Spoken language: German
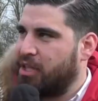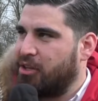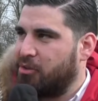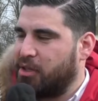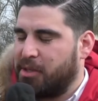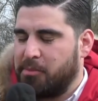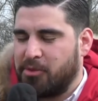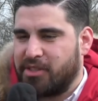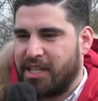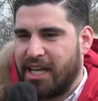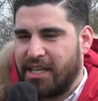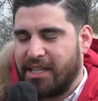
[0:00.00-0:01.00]
Also ich muss
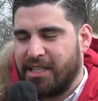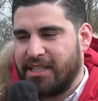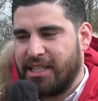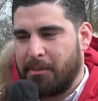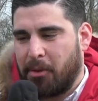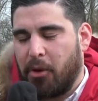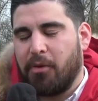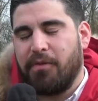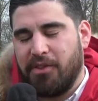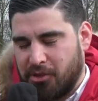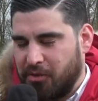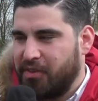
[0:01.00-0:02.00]
sagen, ich habe auch
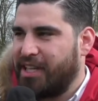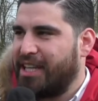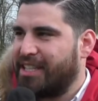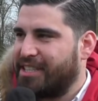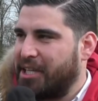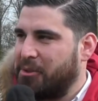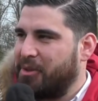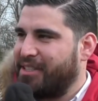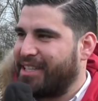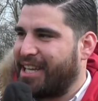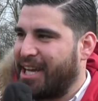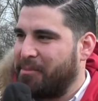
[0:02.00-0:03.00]
schon wieder in der Zeitung
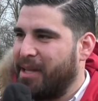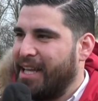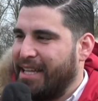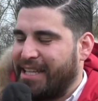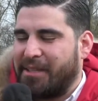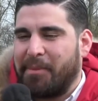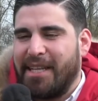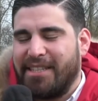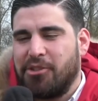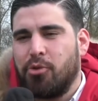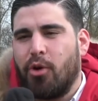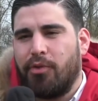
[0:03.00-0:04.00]
gesagt gehabt, dass man jetzt
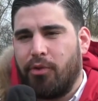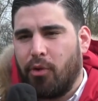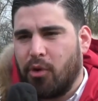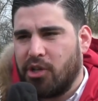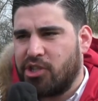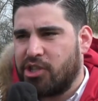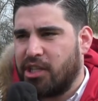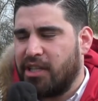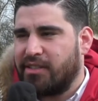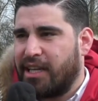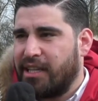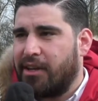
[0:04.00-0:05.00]
nicht zu euphorisch
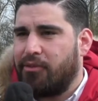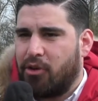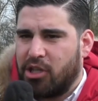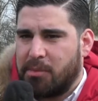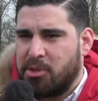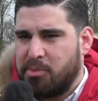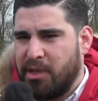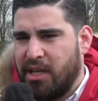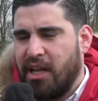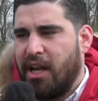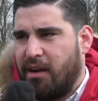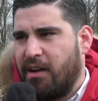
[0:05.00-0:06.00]
äh, sein darf vor dem
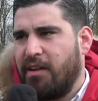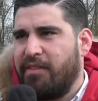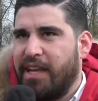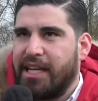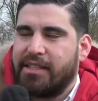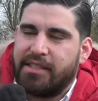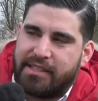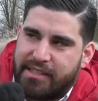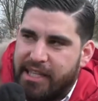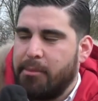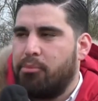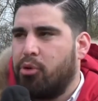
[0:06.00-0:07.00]
Spiel, weil wir halt
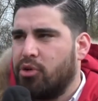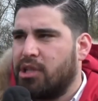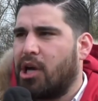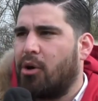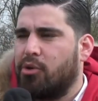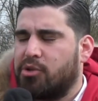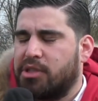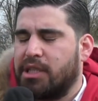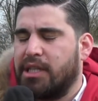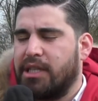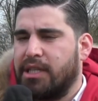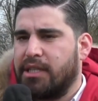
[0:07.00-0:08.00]
zehn Punkte aus
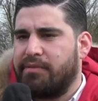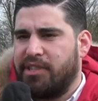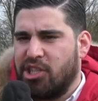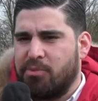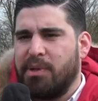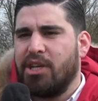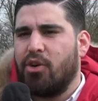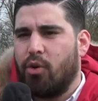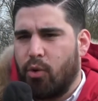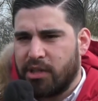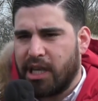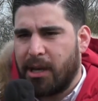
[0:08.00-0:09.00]
äh, vier Spielen
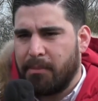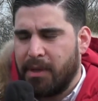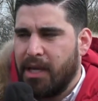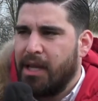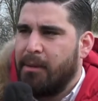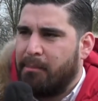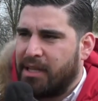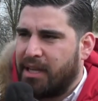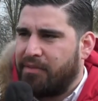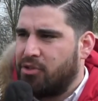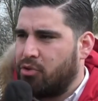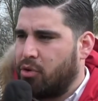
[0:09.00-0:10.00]
geholt haben. Man
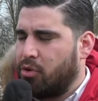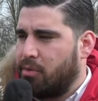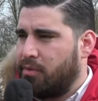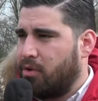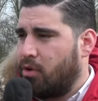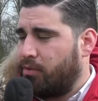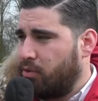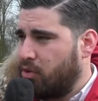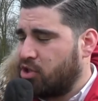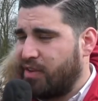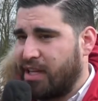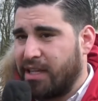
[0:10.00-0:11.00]
darf nicht zu
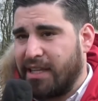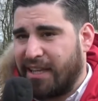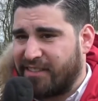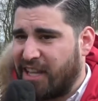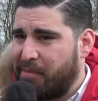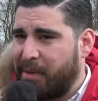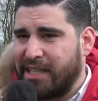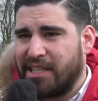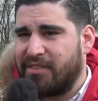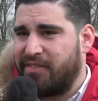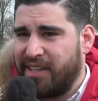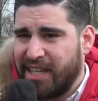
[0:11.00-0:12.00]
euphorisch werden. Das darf man
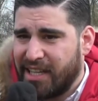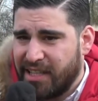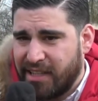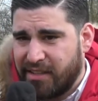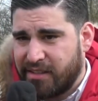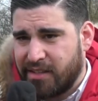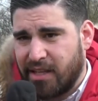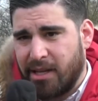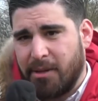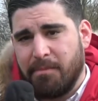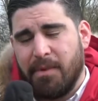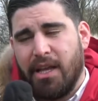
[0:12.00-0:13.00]
jetzt wieder nicht.
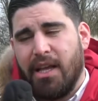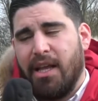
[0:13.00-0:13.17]
Ähm,